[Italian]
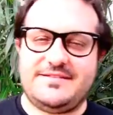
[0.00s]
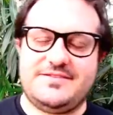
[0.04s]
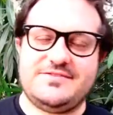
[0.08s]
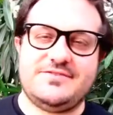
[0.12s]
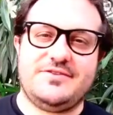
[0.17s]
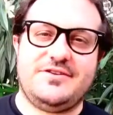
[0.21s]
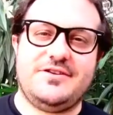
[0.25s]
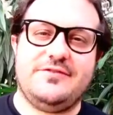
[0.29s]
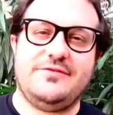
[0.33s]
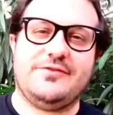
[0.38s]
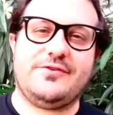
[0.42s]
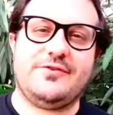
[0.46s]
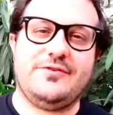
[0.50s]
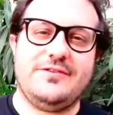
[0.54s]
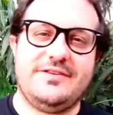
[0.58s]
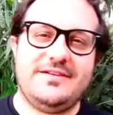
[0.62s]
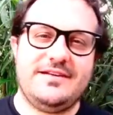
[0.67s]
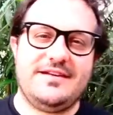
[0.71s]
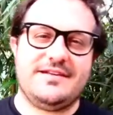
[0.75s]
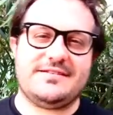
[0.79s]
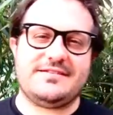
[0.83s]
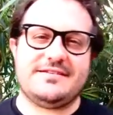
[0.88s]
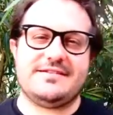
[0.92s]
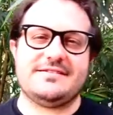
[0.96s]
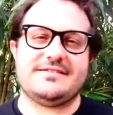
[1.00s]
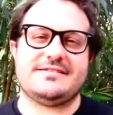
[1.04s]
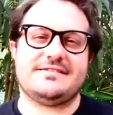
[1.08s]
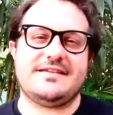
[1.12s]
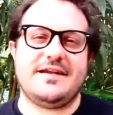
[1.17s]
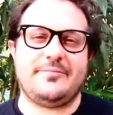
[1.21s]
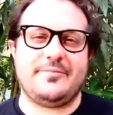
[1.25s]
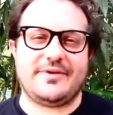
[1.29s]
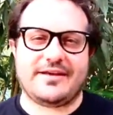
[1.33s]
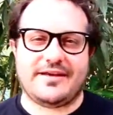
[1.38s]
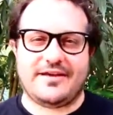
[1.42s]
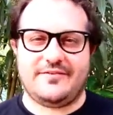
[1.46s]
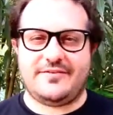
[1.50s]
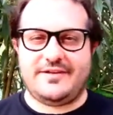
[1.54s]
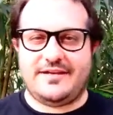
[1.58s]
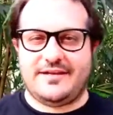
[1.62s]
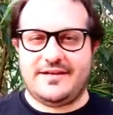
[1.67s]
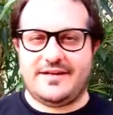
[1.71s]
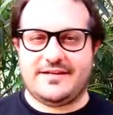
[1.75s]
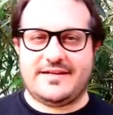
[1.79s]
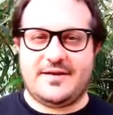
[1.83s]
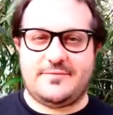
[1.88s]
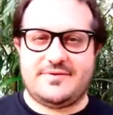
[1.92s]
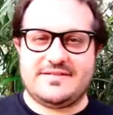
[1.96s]
edizioni di Frontiers sai perché venire
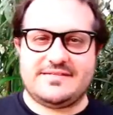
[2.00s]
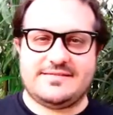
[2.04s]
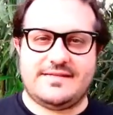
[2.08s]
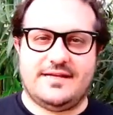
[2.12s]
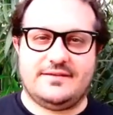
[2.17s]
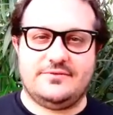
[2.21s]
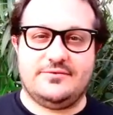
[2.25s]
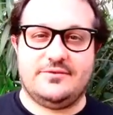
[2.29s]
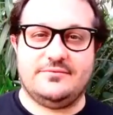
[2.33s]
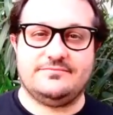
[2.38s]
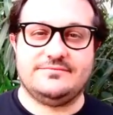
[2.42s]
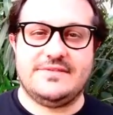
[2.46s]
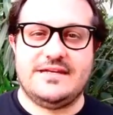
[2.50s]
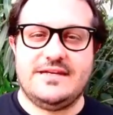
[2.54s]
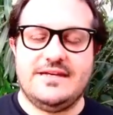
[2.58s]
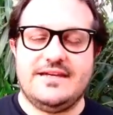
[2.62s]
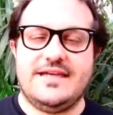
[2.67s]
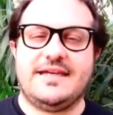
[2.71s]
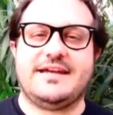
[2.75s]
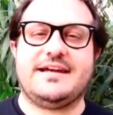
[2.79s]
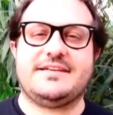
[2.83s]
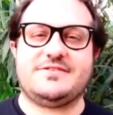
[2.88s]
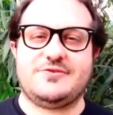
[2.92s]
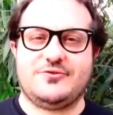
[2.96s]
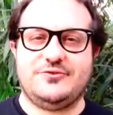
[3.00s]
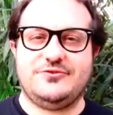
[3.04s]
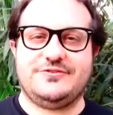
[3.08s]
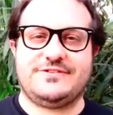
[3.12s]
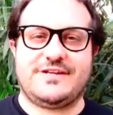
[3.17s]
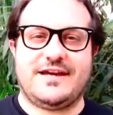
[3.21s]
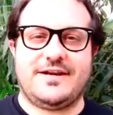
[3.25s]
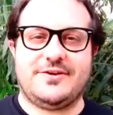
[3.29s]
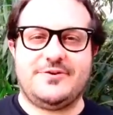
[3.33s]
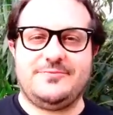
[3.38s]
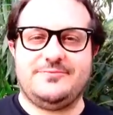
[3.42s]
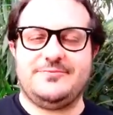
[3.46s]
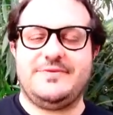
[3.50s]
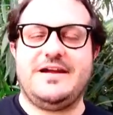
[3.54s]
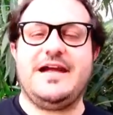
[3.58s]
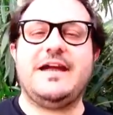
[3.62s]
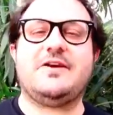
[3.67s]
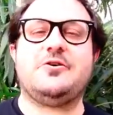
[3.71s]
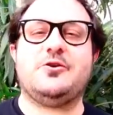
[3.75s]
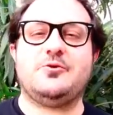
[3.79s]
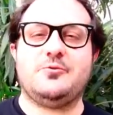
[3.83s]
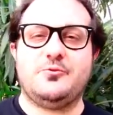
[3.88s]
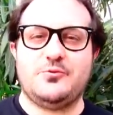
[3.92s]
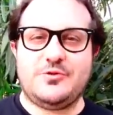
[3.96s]
anche quest'anno. In caso contrario,
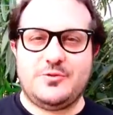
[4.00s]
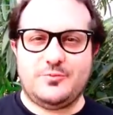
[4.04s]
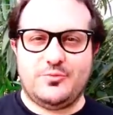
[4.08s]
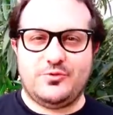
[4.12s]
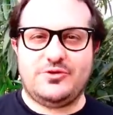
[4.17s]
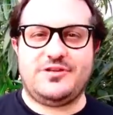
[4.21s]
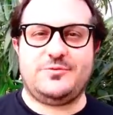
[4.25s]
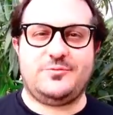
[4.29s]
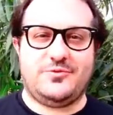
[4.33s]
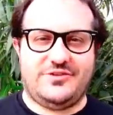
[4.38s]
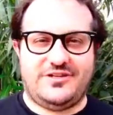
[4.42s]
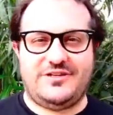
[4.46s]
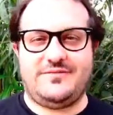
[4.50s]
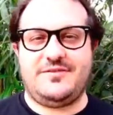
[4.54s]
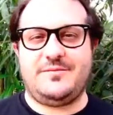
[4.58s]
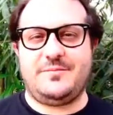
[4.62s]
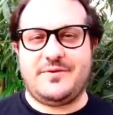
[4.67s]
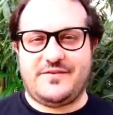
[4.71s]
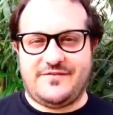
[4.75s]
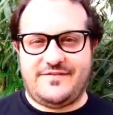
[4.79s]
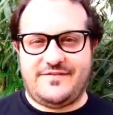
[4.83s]
ecco alcuni buoni motivi per